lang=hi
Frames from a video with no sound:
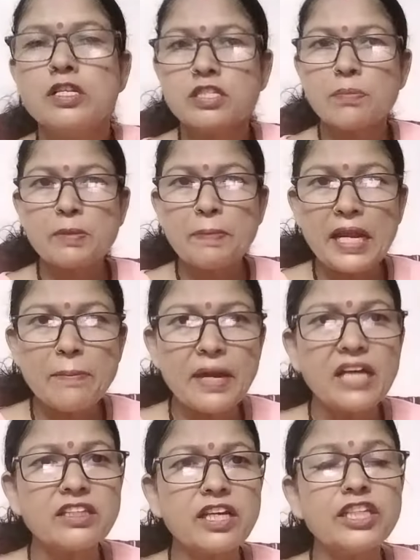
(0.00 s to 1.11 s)
सबसे पहले
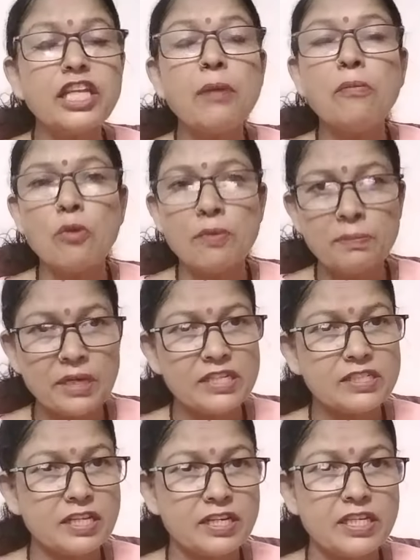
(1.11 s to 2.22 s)
बात करते हैं मोविन
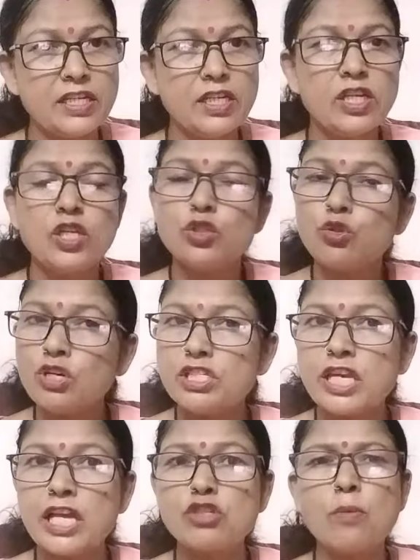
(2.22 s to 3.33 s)
मलिक सर की जो इस
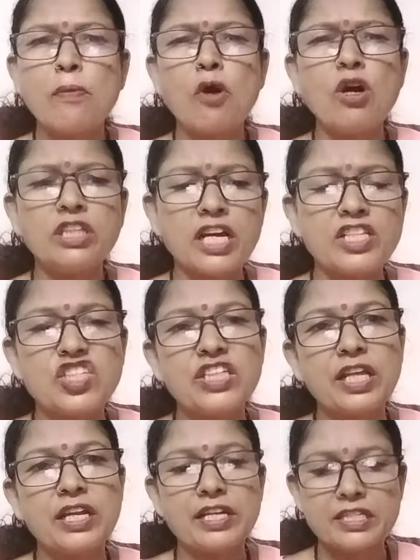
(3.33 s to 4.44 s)
केस को बहुत अच्छी
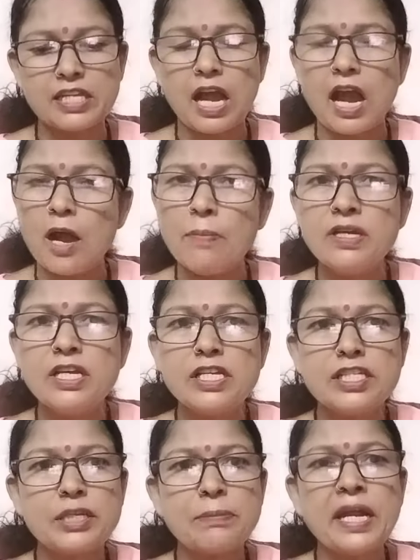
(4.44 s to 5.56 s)
तरीके से अब
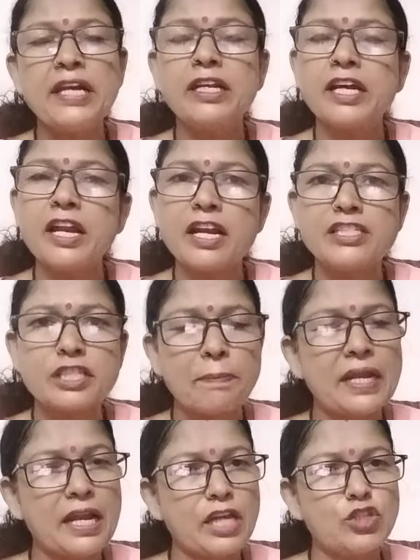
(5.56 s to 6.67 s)
सीमेंट कर रस्ते
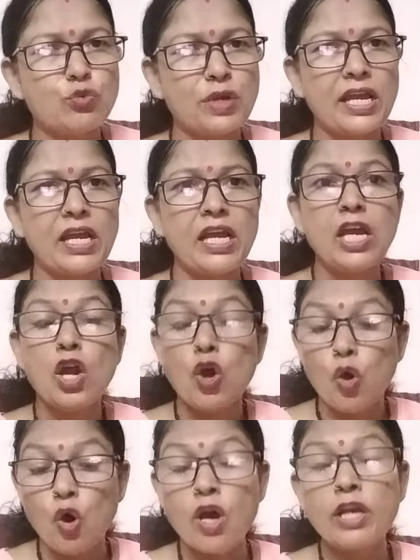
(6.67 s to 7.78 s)
पे ला चुके हैं
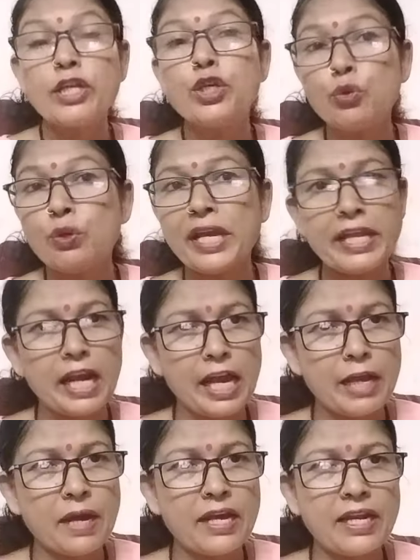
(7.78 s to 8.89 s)
और क्यों नहीं
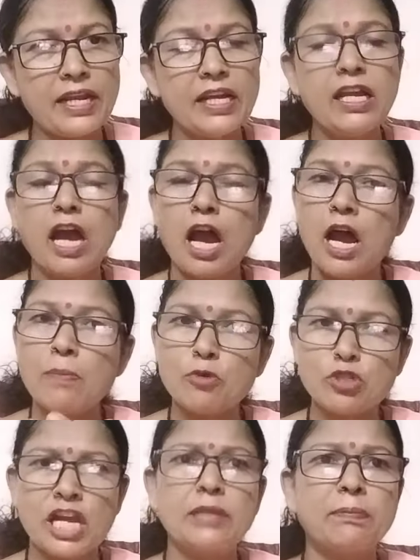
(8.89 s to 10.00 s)
लाए पा रहे हैं
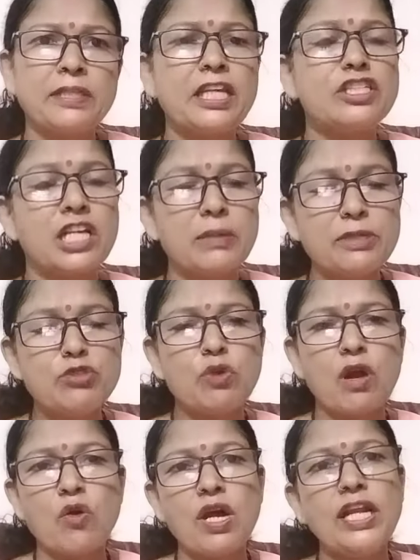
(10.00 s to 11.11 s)
आपको शायद पता चल भी
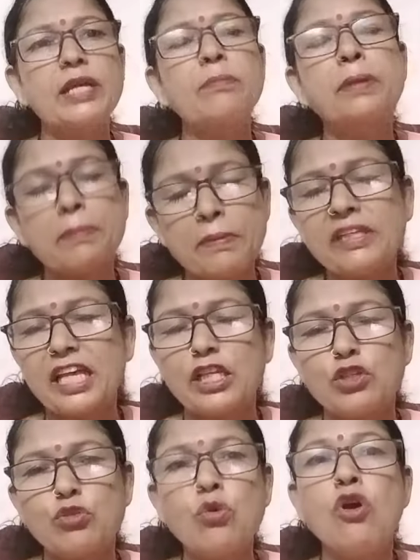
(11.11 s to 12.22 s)
चुका होगा लेकिन फिर भी बता
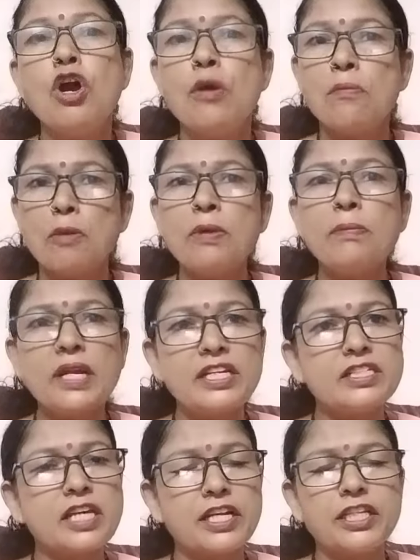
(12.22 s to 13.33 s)
देती हूँ मोबिन
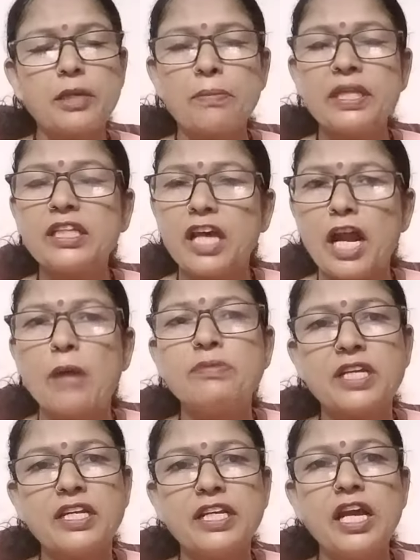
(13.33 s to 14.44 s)
मलिक सर की तबीयत खराब
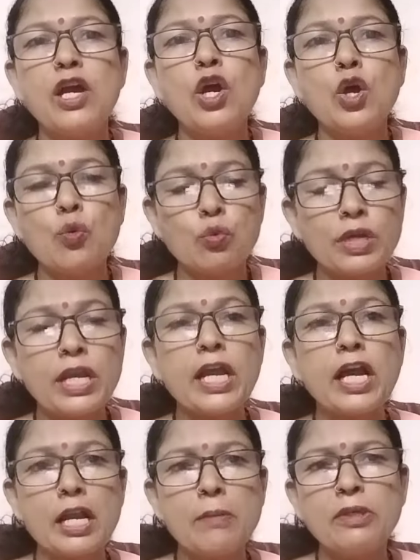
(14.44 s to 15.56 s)
चल रही है उनके
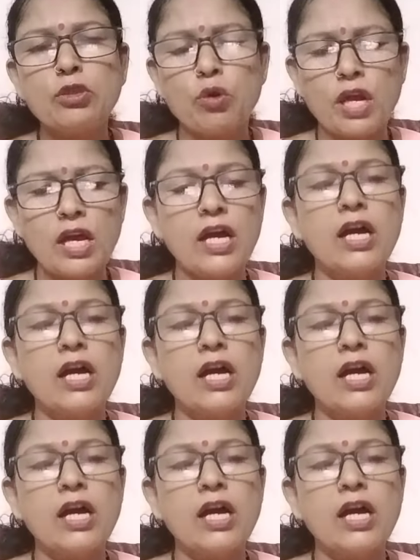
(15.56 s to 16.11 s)
गले में थोड़ा